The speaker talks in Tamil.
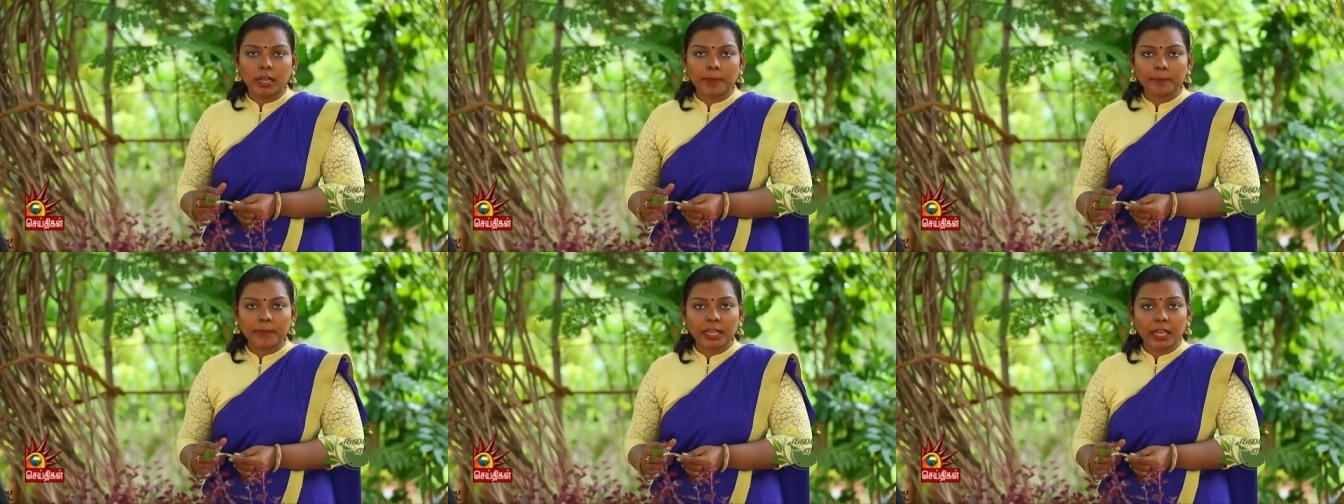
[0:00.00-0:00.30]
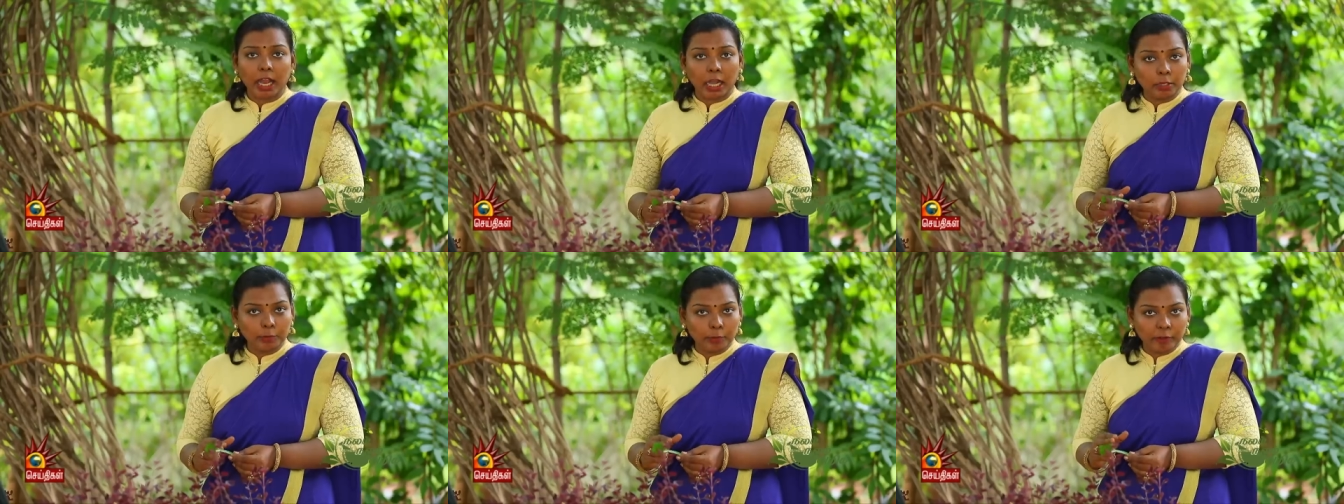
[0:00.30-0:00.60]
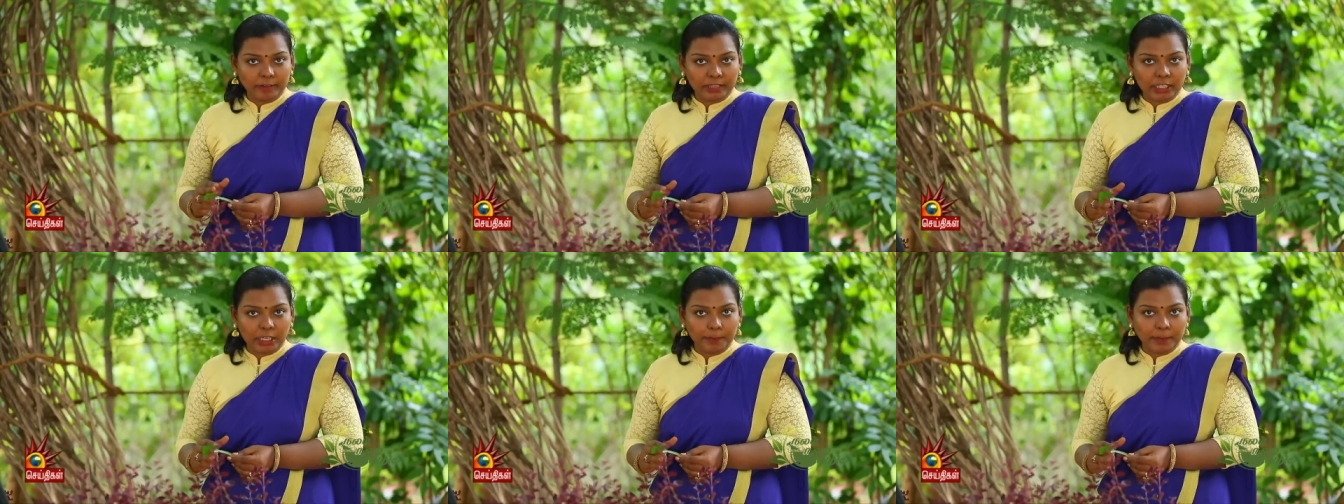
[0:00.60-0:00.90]
நம்ம
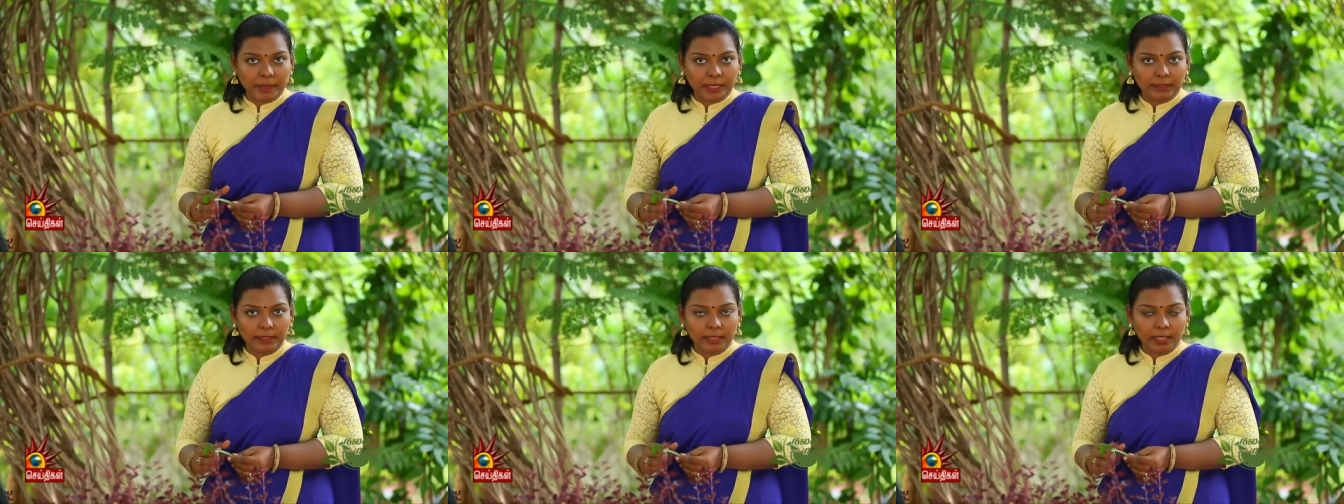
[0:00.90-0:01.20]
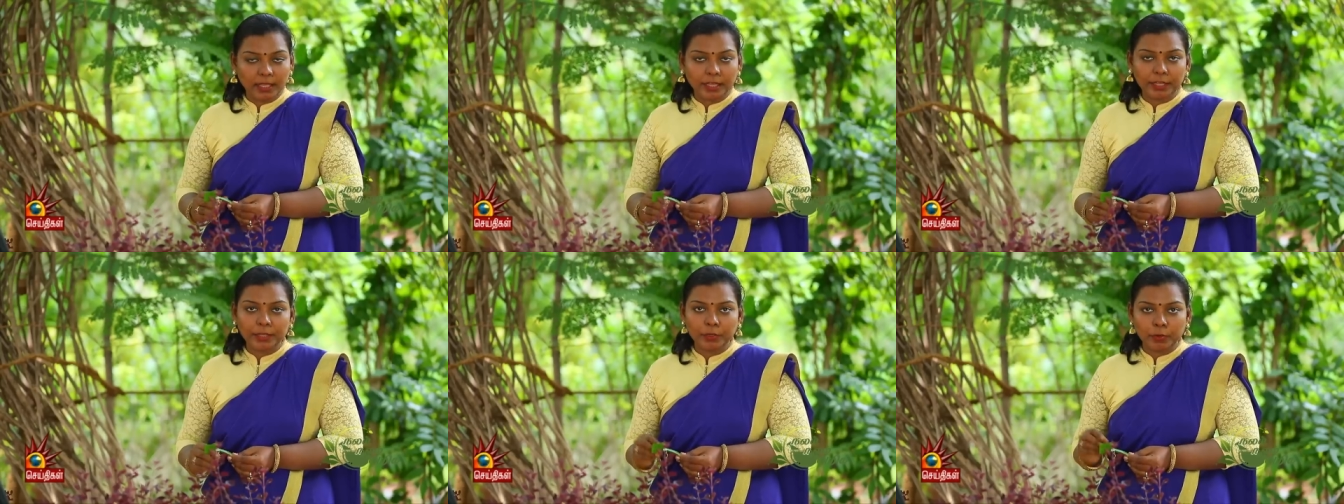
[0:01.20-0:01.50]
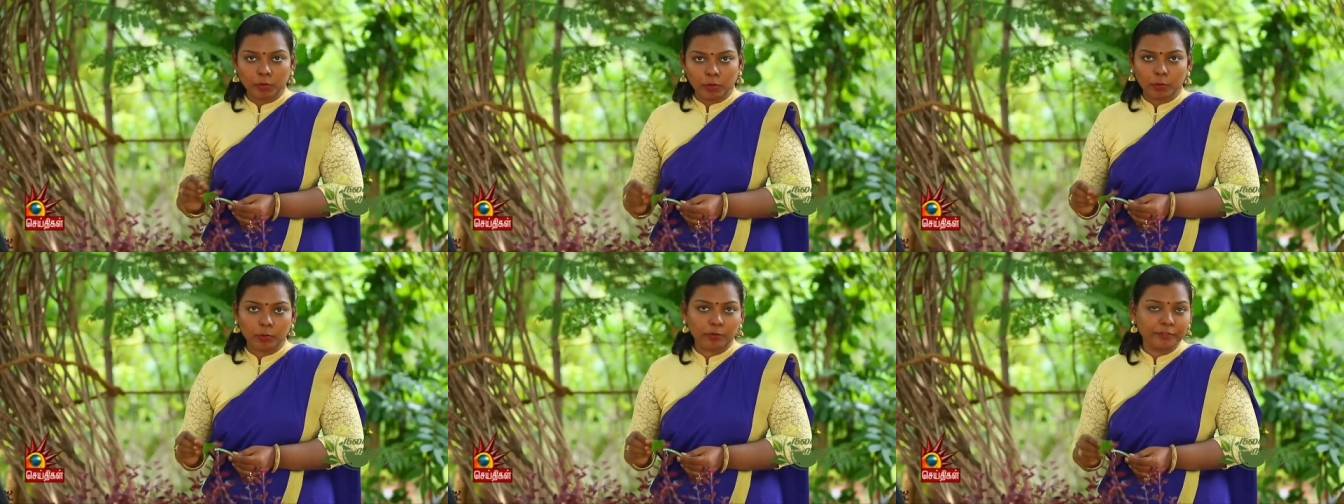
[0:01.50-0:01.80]
அனுபவத்தில் பார்த்த
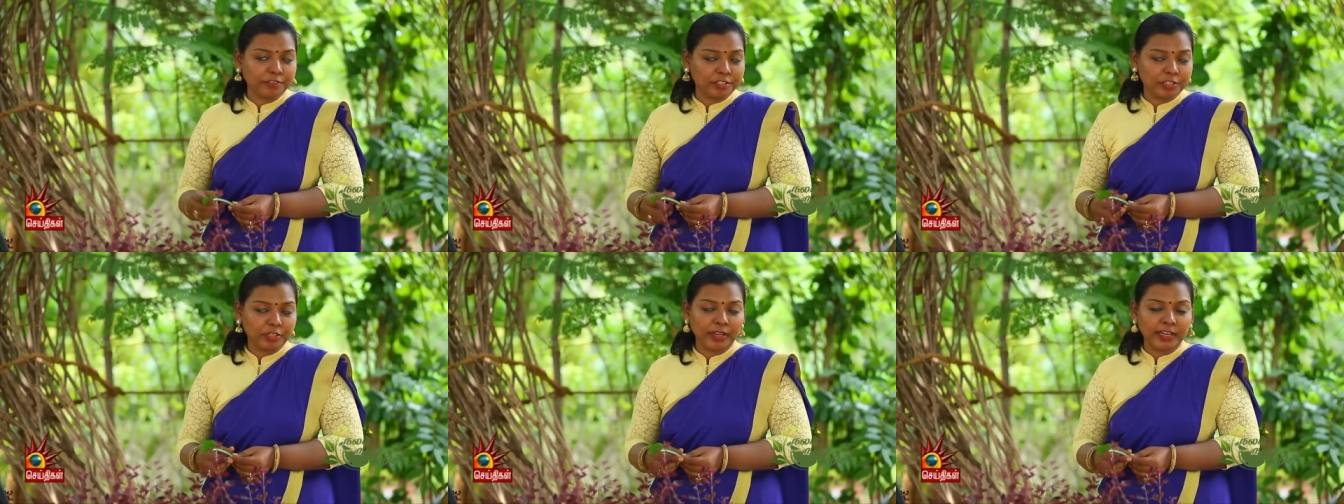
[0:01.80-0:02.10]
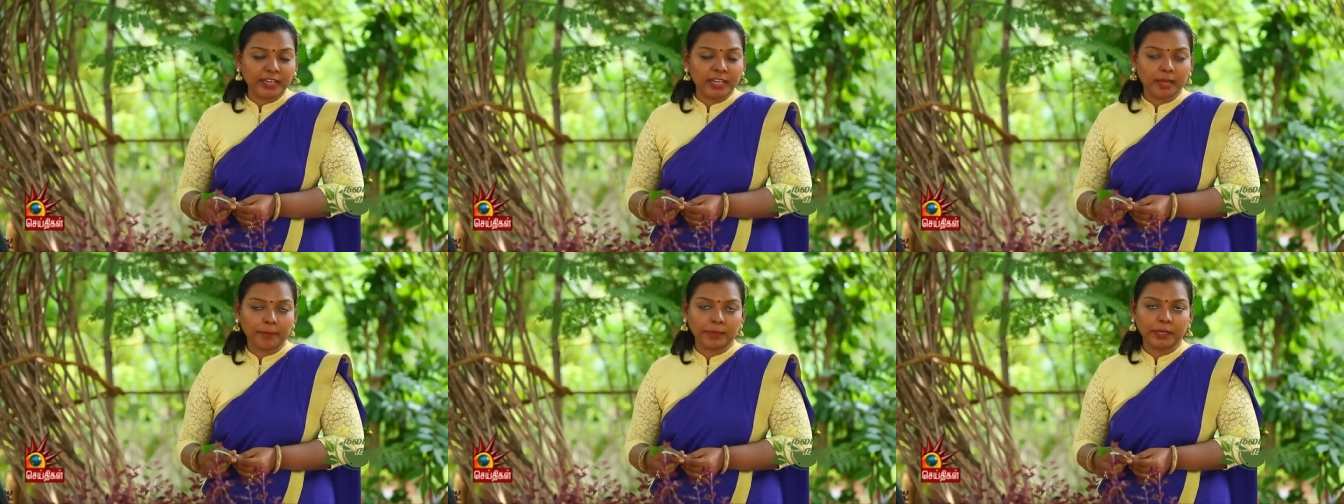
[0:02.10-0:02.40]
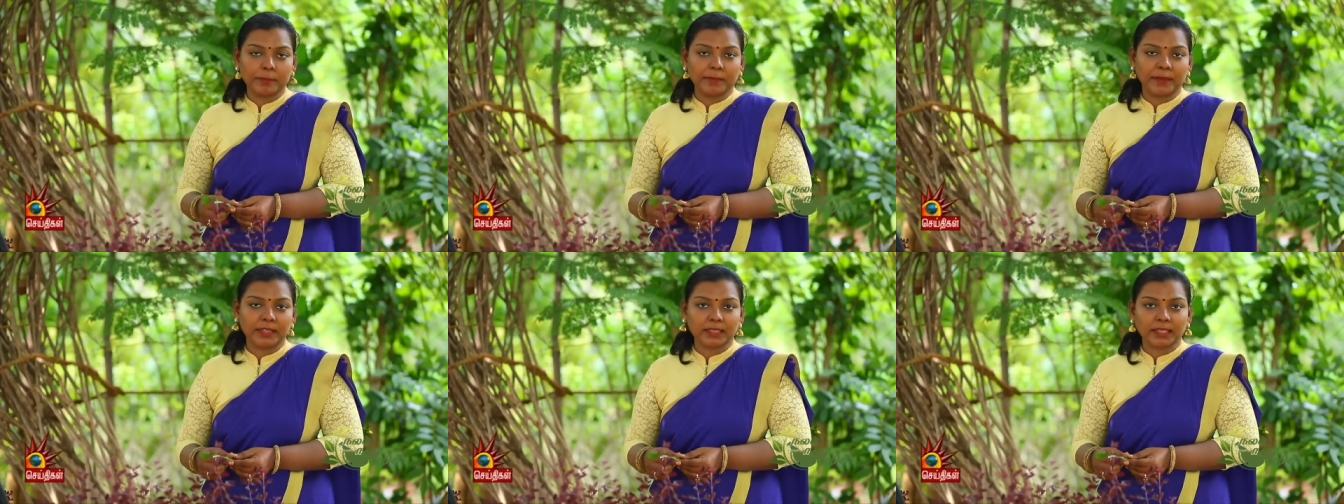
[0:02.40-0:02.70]
இன்னொரு ஒரு விஷயம் என்ன
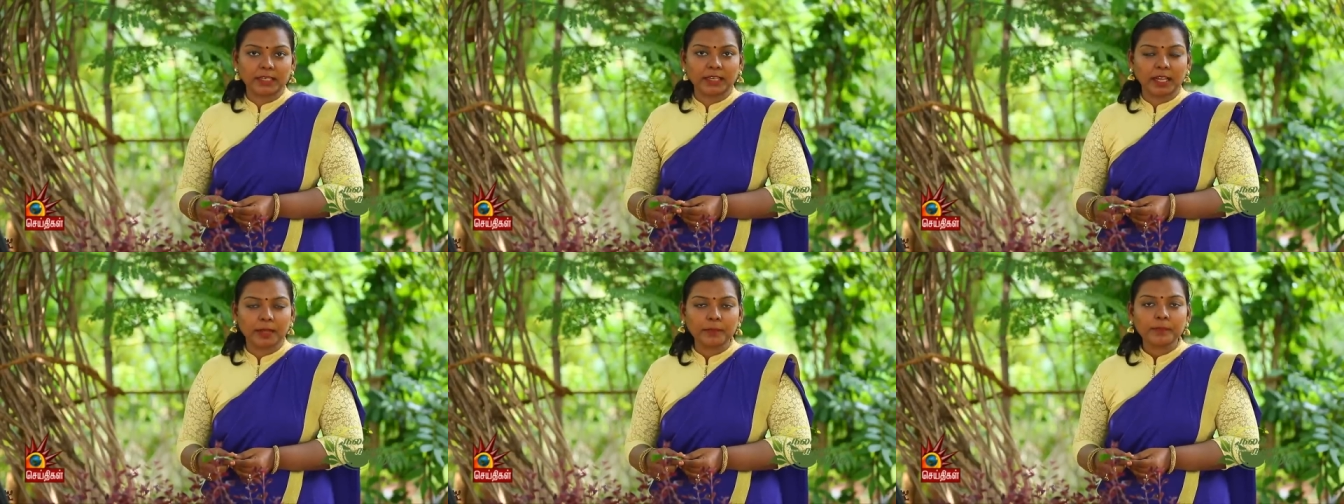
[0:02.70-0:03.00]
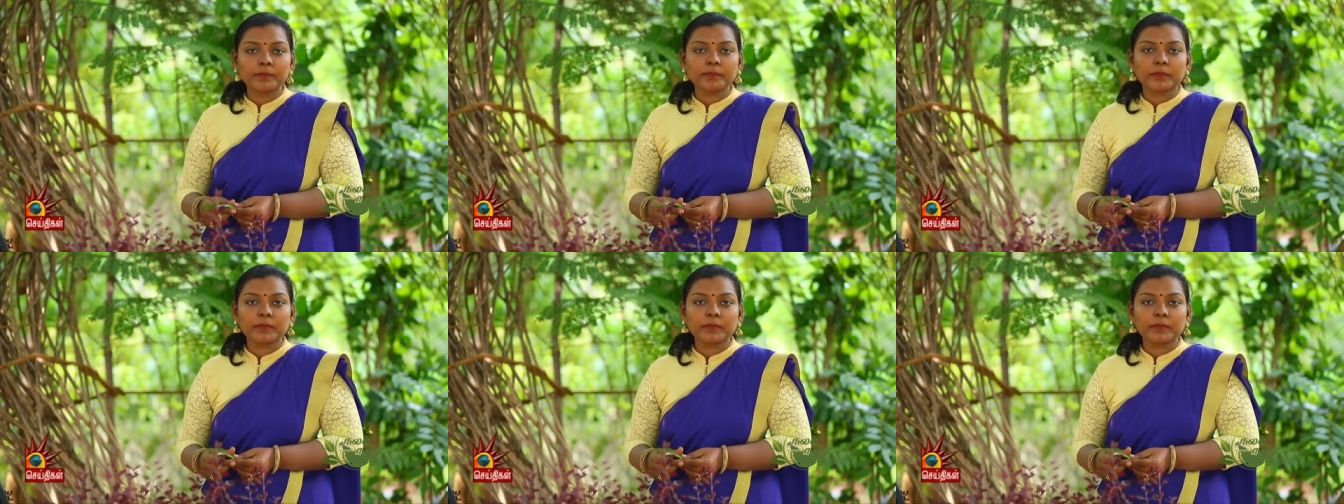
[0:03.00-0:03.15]
அப்படின்னு பார்த்தீங்கன்னா